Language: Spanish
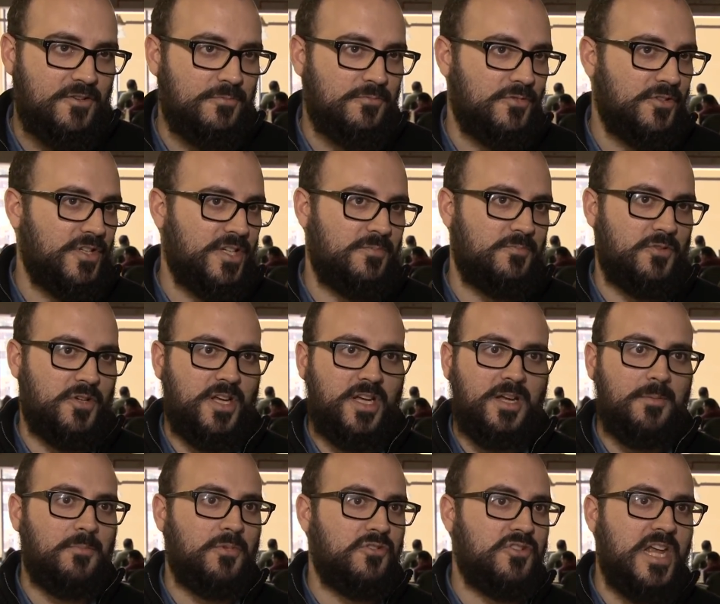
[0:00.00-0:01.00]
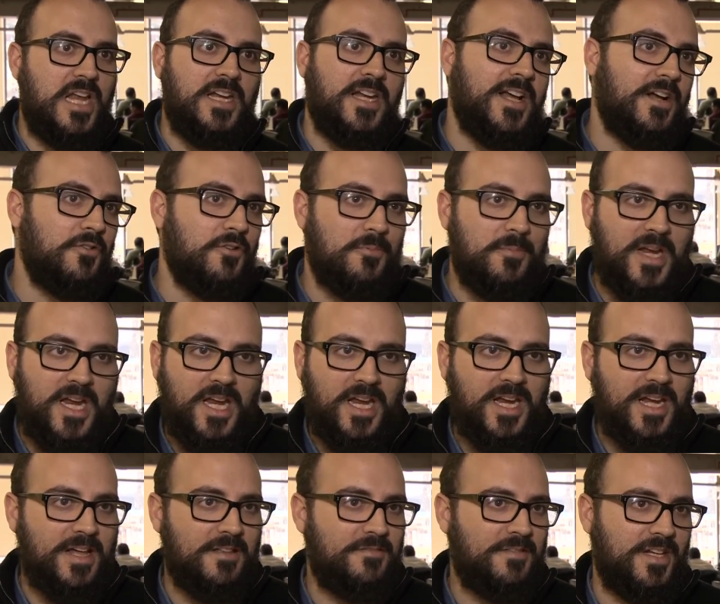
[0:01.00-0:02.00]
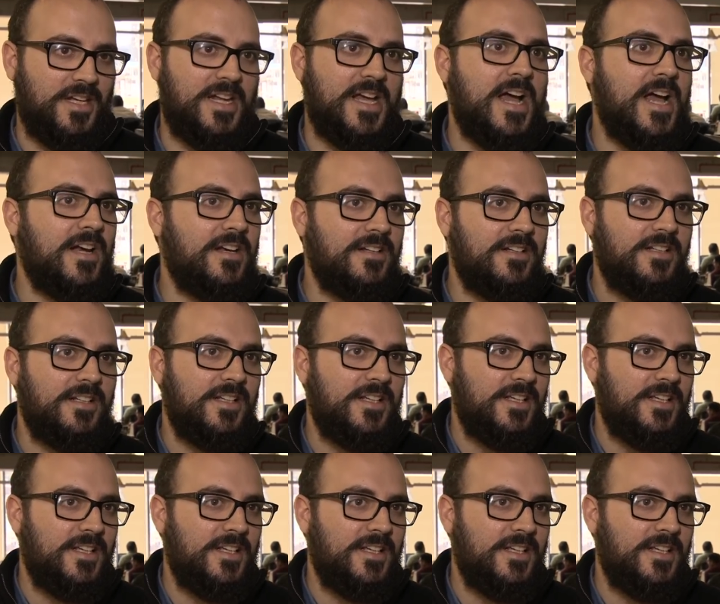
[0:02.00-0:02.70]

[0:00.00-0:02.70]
como es, por ejemplo, salir a comer, a cenar,